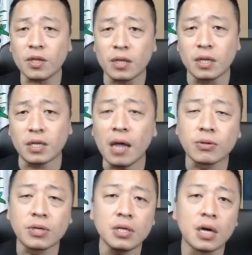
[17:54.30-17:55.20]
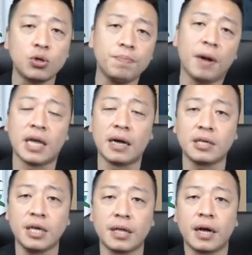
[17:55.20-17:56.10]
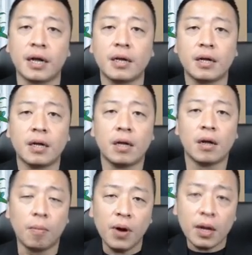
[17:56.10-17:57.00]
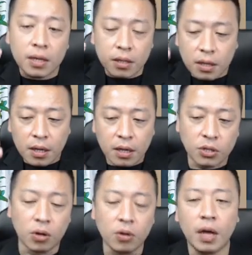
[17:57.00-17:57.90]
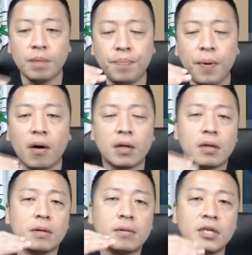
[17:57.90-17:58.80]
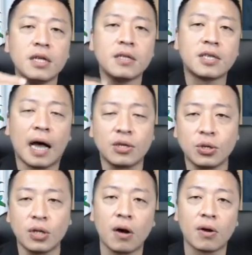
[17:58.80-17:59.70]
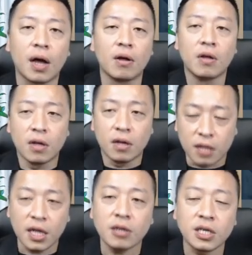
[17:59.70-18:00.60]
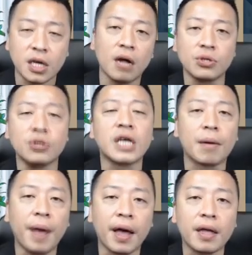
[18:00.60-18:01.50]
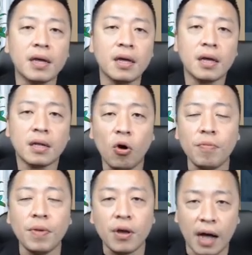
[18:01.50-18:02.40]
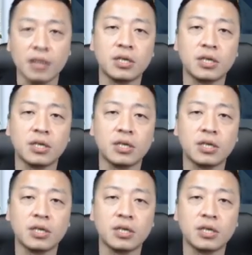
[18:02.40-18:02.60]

你才有资格去报长线啊，哦，不然你从哎报进场就套牢，等到解套你就想卖，后面有行